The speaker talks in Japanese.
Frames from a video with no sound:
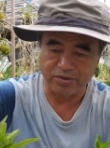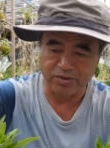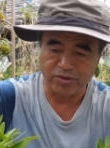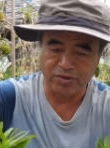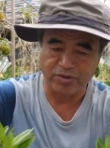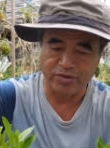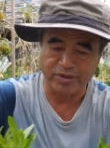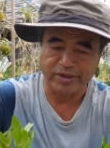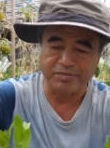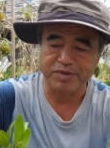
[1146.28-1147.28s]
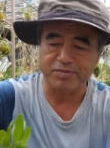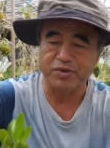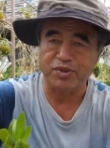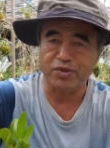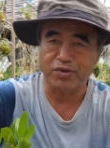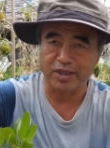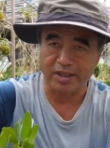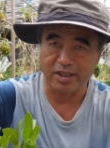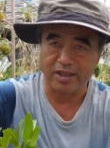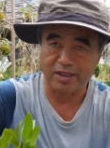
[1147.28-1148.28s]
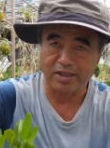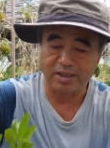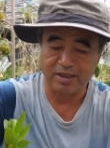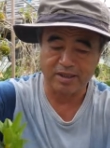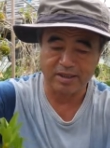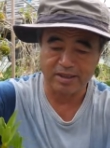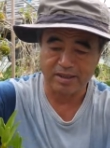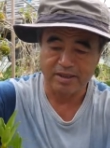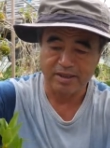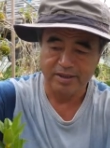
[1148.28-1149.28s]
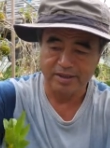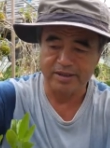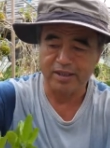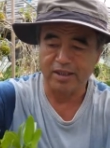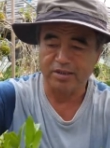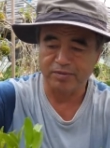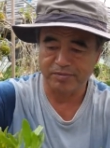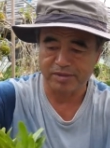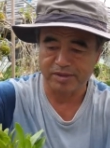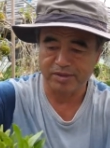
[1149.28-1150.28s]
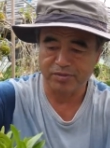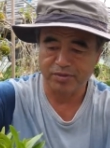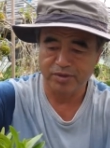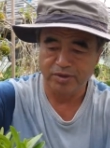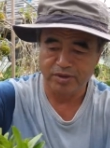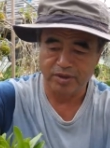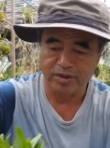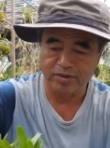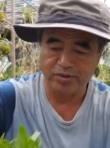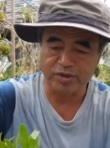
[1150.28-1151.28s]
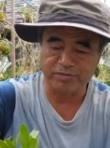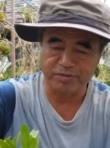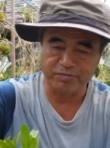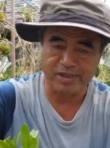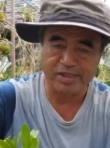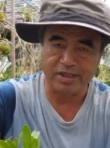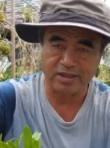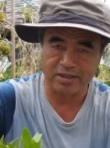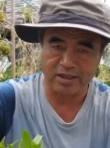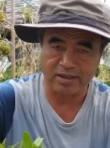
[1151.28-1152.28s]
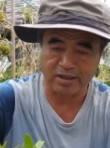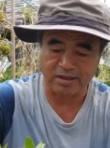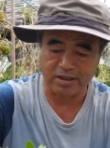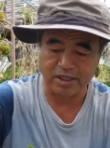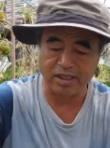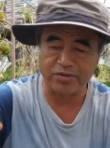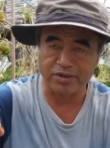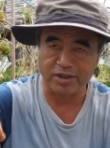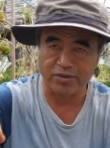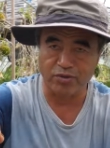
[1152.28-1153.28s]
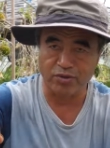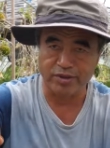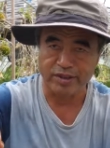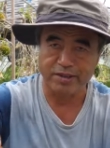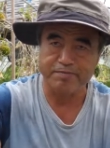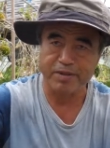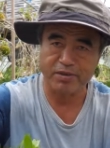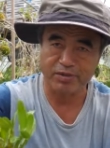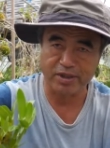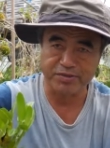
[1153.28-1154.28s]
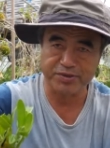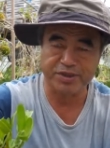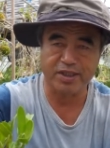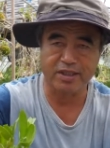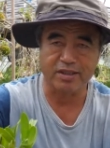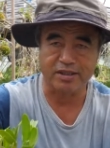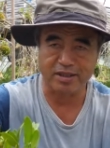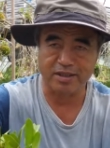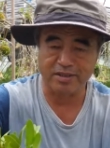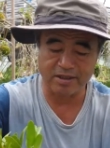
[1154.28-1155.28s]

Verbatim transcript: 度お寒さも強いからあいいんじゃないかと思います、えー、今年も宮崎だったらですね街路樹にこういっぱいこれがくっつけてあってですね